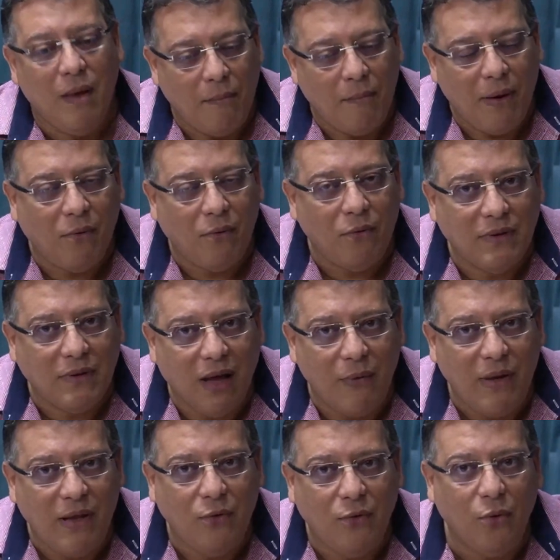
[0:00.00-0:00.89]

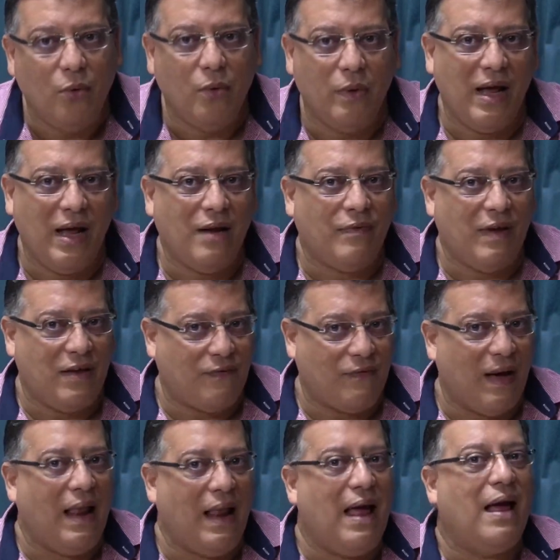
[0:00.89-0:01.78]
Perguntar um hindu, ele vai te
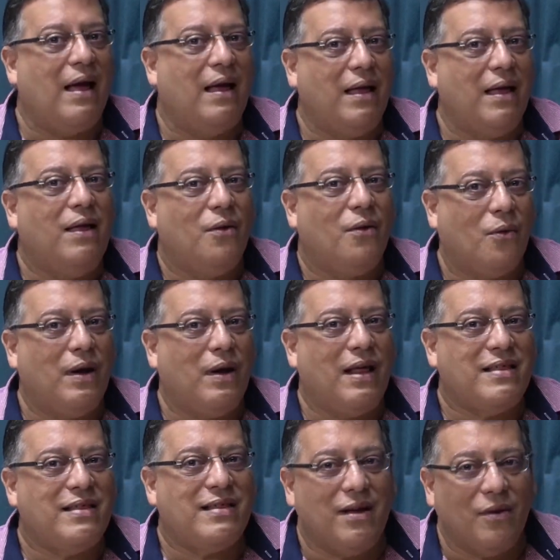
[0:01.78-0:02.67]
falar
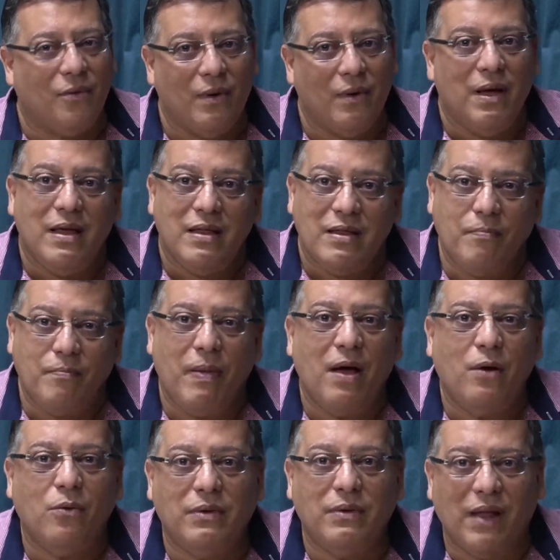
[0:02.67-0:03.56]
coração. Se
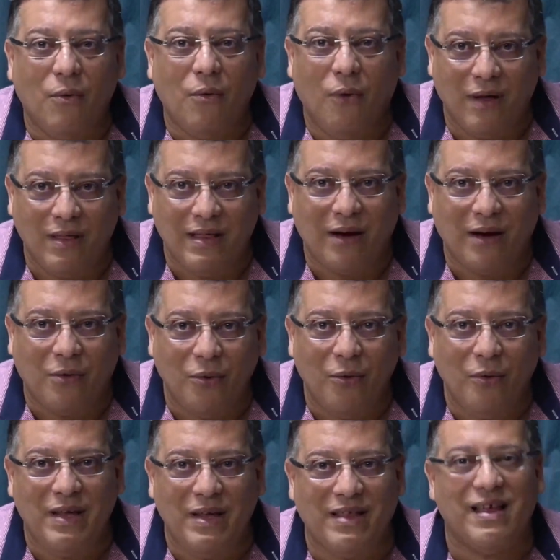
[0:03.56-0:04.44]
perguntar um Rosa
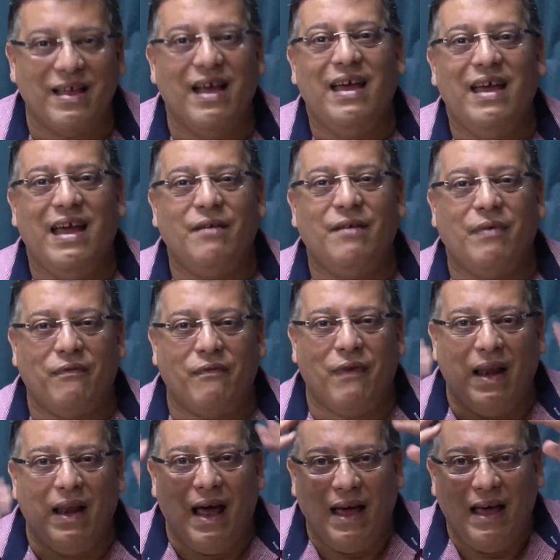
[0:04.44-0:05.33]
Cruz, ele vai
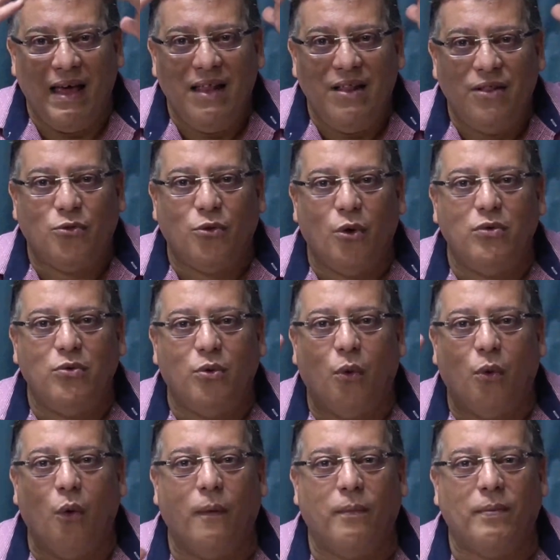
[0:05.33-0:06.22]
falar em todo
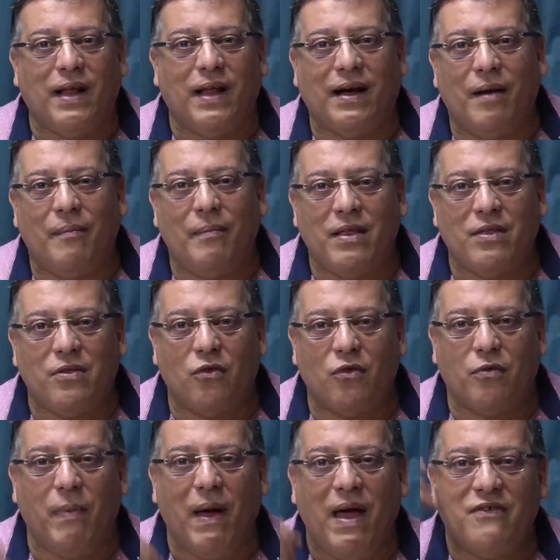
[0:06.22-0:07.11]
o corpo, da cabeça
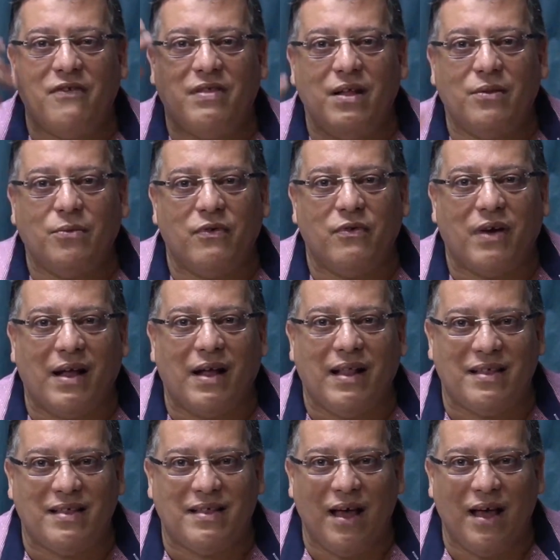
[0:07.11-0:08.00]
aos pés, dentro de
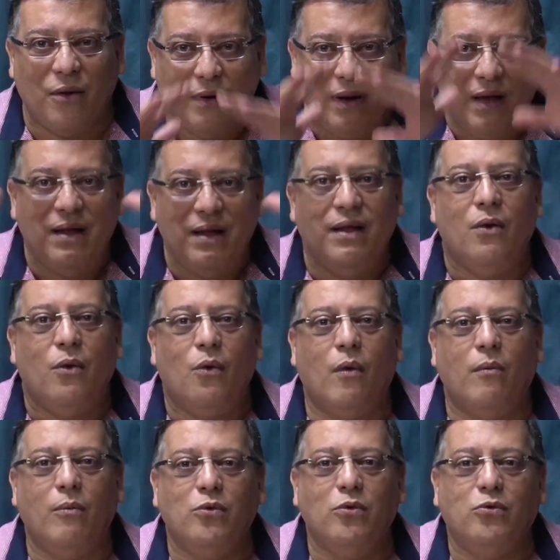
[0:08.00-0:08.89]
cada célula,
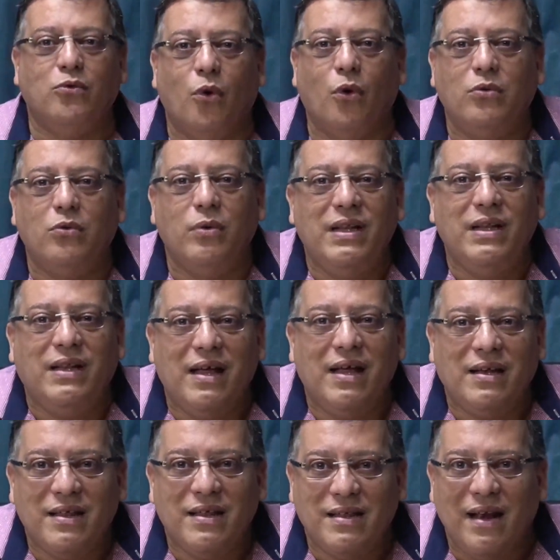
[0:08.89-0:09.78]
como um todo
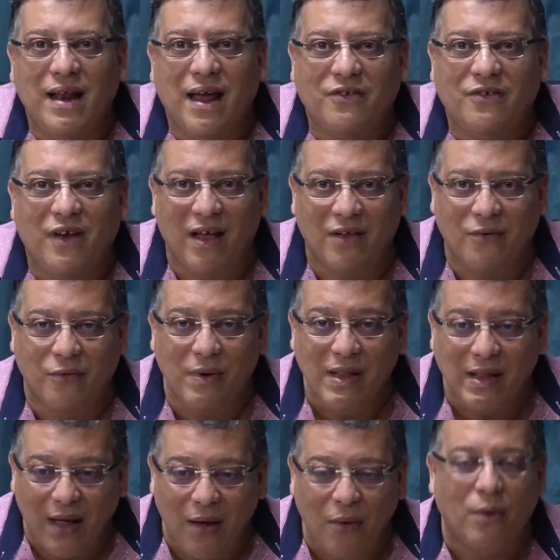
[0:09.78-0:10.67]
inteiriço energético.
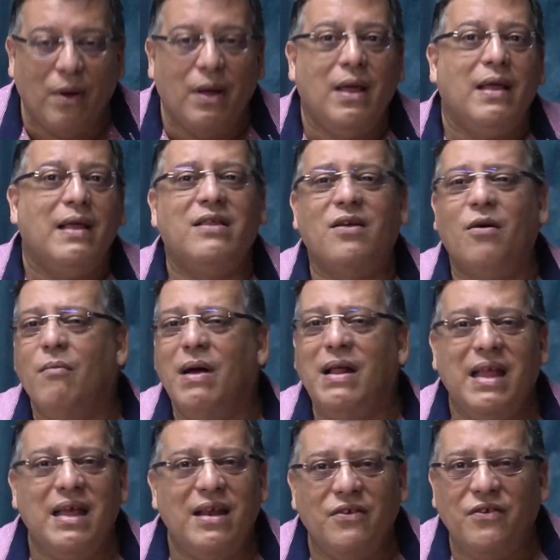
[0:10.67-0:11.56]
Então, são
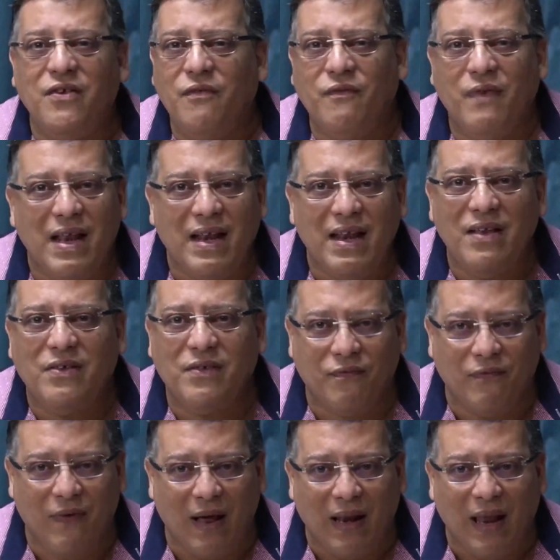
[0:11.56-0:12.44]
maneiras diferentes
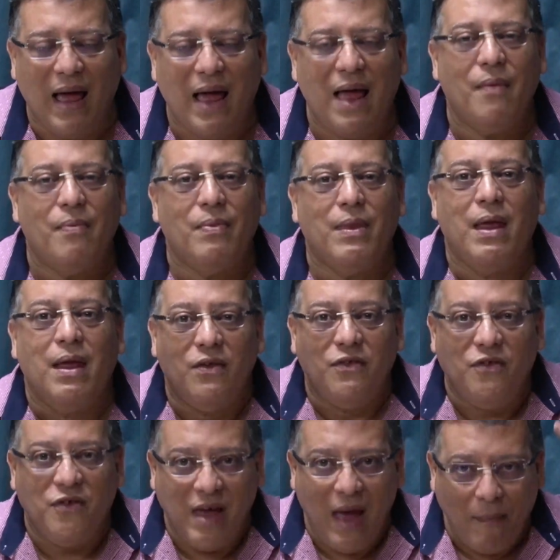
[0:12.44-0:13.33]
de falar,
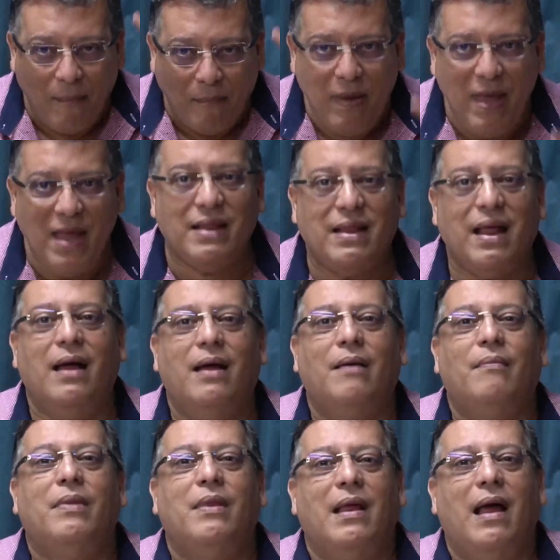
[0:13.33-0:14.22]
de que
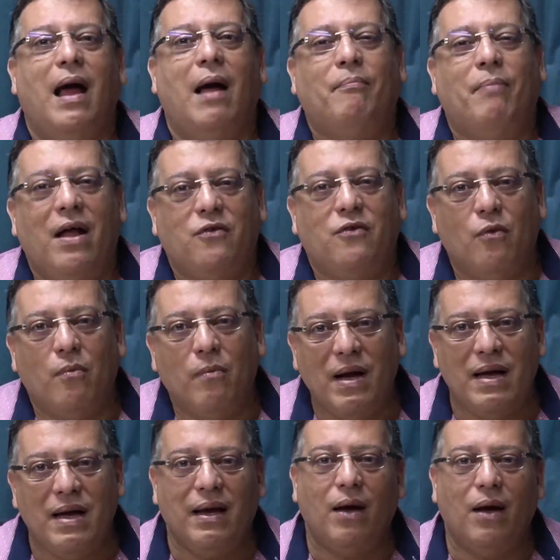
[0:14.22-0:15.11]
habita a parte
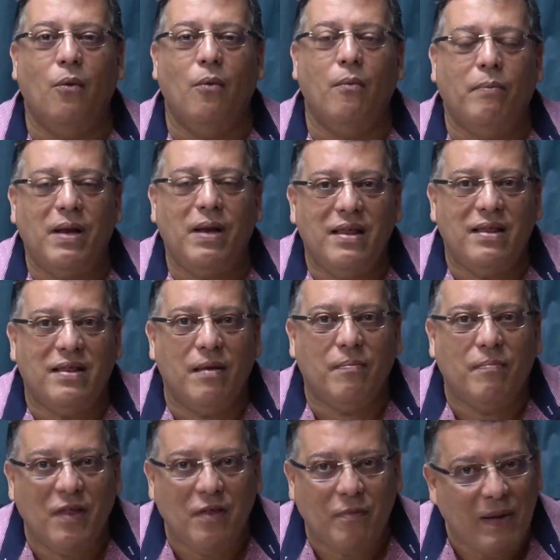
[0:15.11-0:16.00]
humana, um
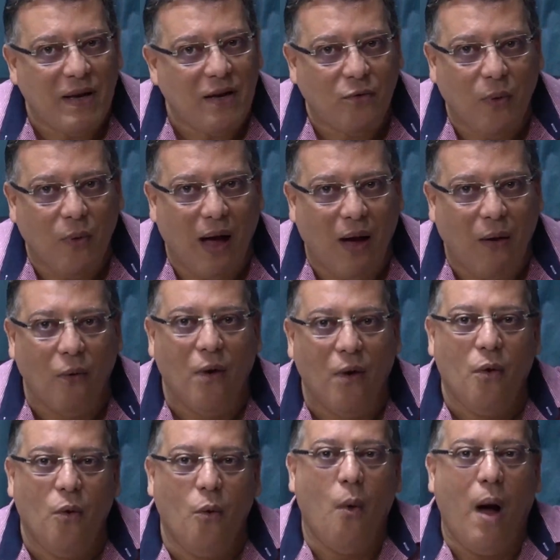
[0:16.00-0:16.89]
princípio
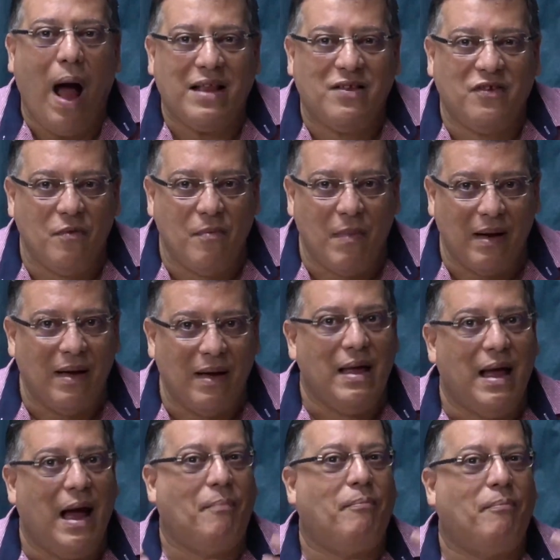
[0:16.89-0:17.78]
espiritual, o Atman,
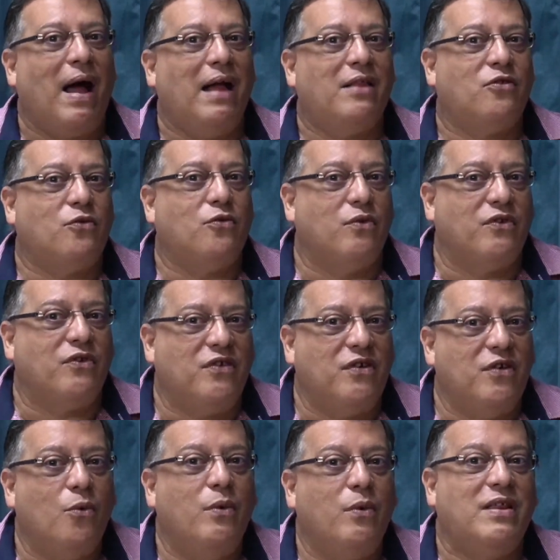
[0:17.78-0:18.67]
a parte
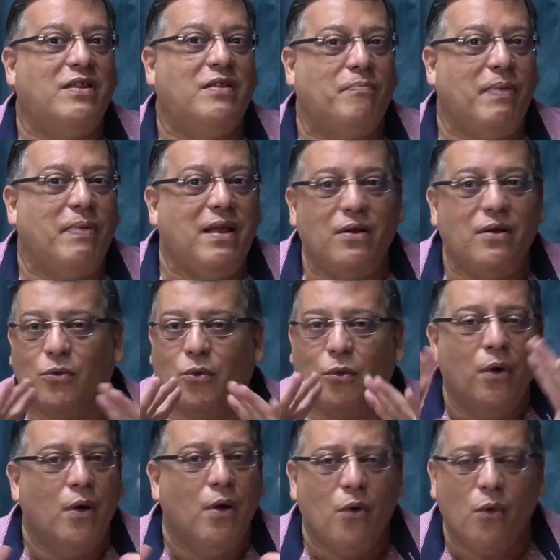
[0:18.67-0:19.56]
sutil, o
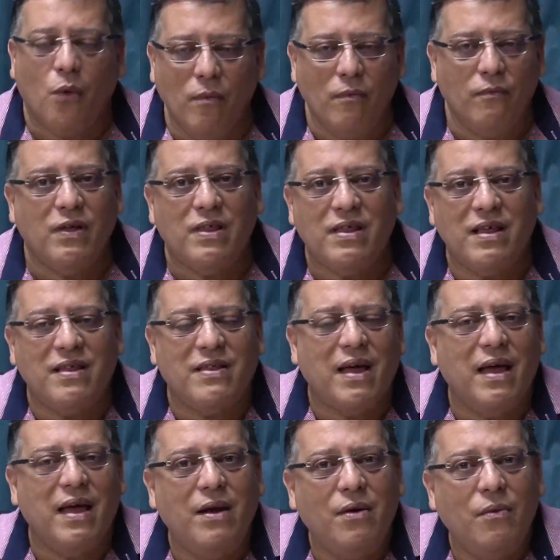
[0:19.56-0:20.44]
espírito, como
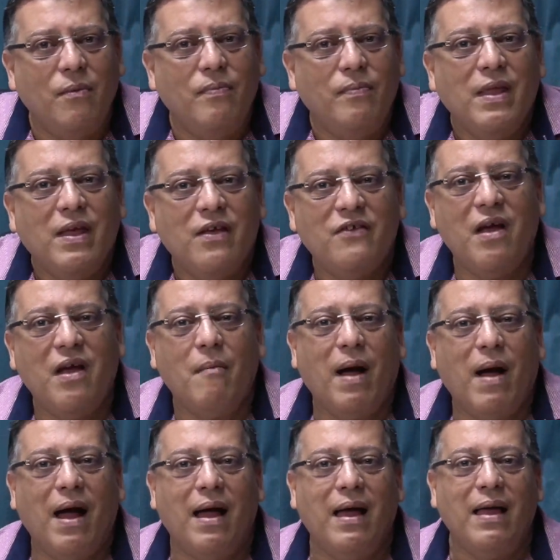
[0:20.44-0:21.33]
vocês queiram
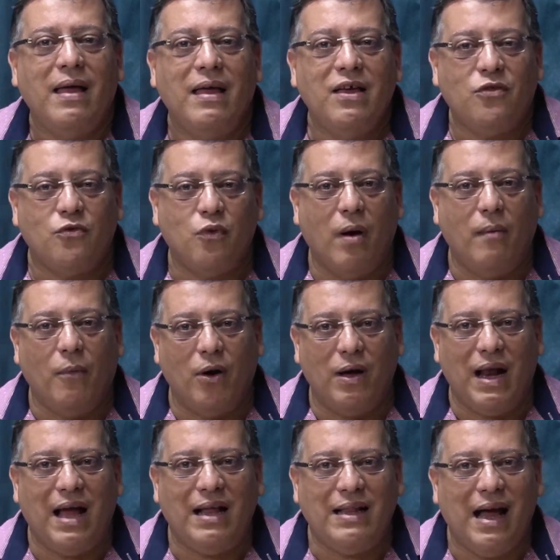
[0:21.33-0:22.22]
chamar. E sua
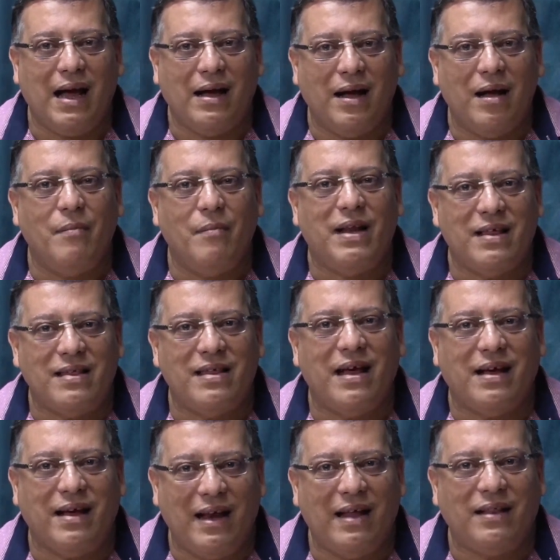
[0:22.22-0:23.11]
morada é a câmara
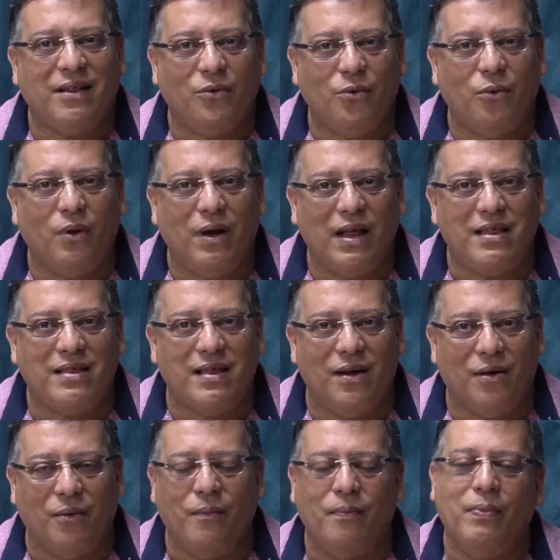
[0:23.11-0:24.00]
secreta do
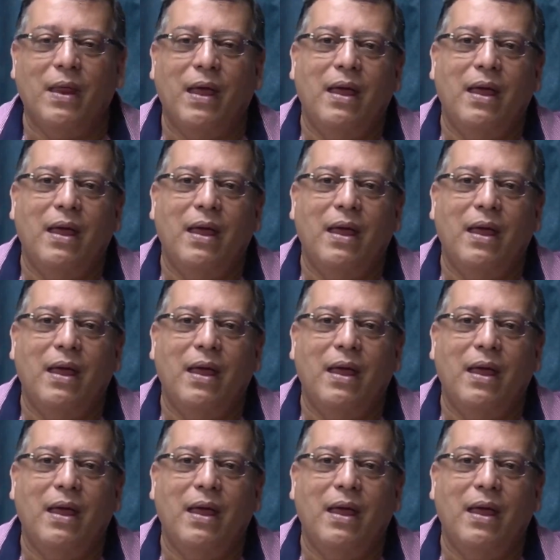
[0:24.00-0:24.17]
coração.